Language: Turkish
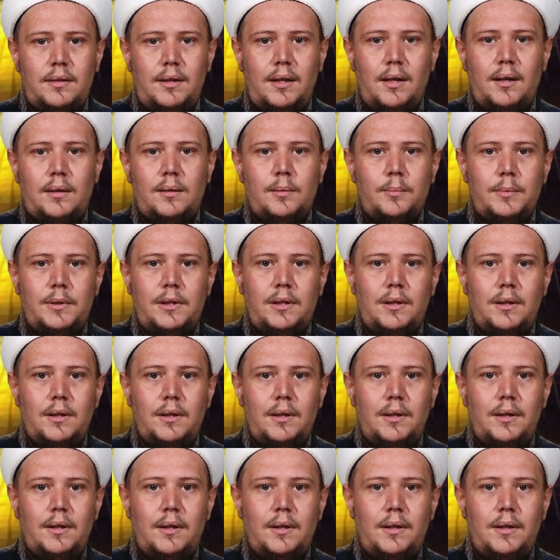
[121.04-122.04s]
din adamı
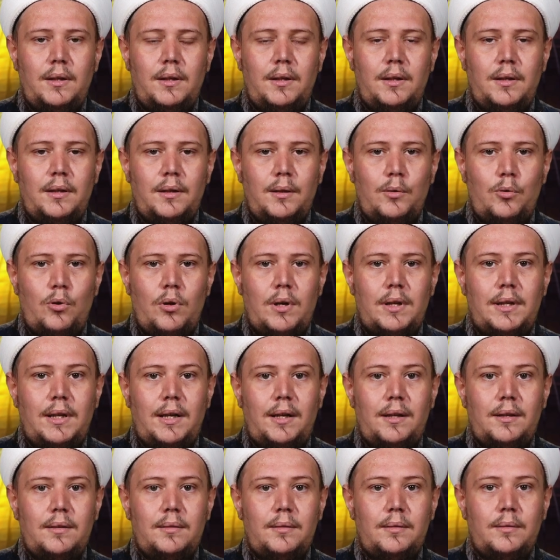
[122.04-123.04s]
e,
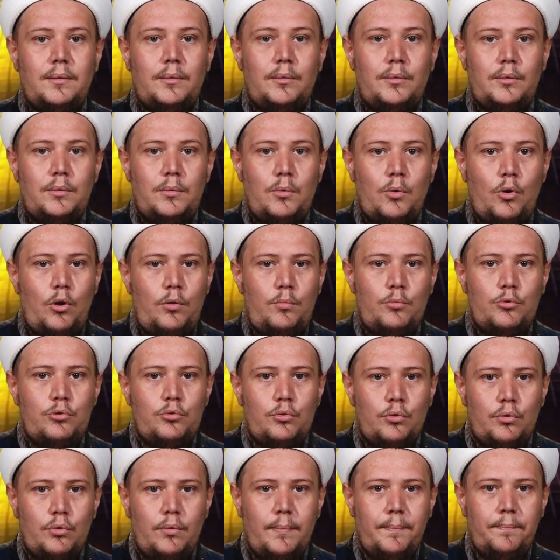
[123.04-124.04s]
orada
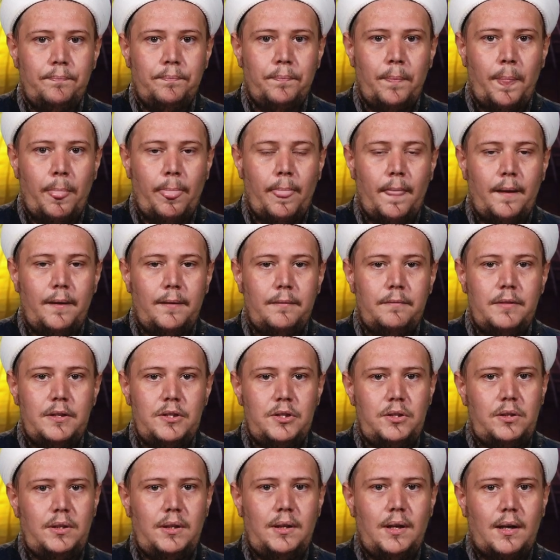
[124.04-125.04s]
ölmüştür. Ve
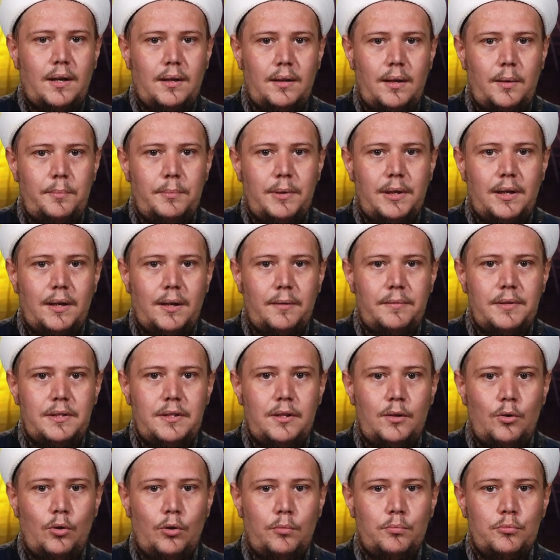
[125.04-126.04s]
ciddi yaralanmalara
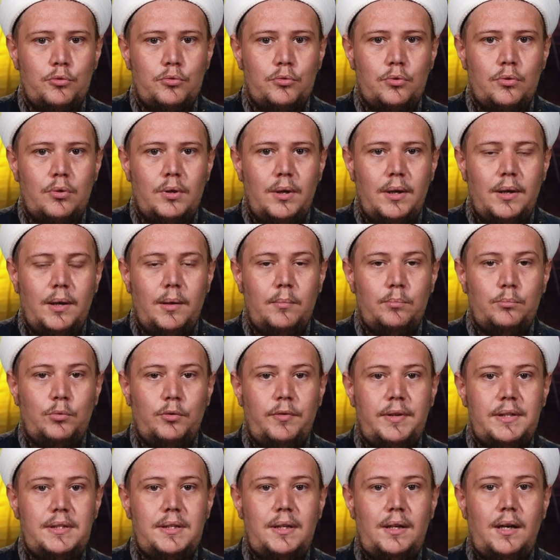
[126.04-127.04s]
vesile olmuştur.
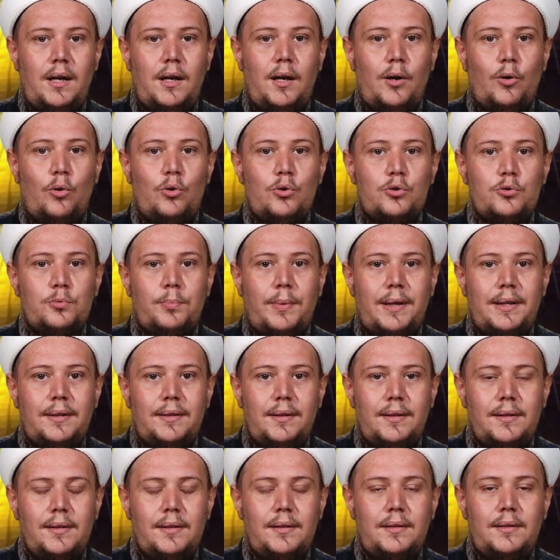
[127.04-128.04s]
Bu vesileyle
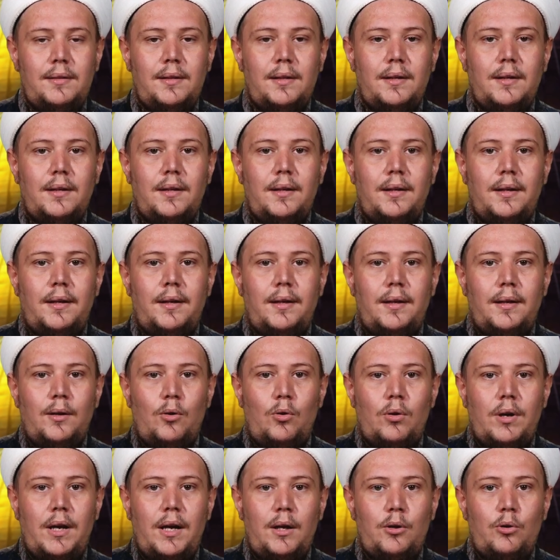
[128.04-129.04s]
Osmanlı'nın e,
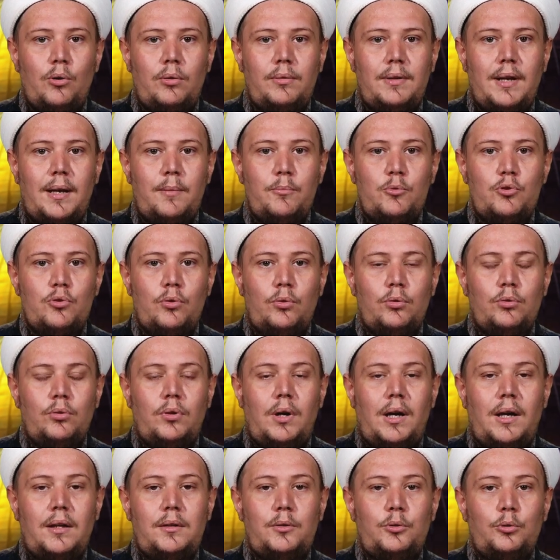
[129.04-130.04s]
oraya göndermiş olduğu
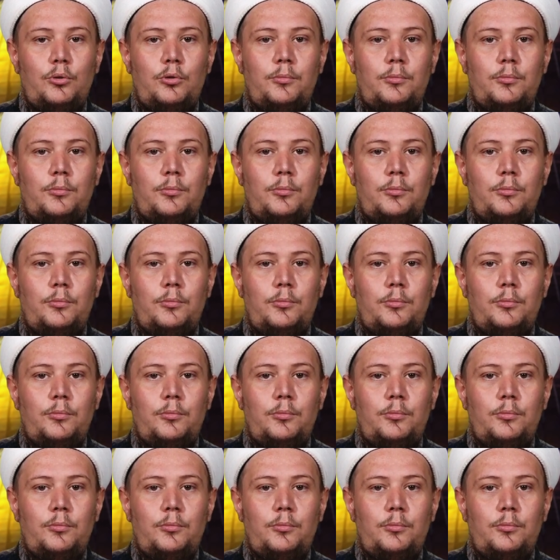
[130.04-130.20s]
Hattı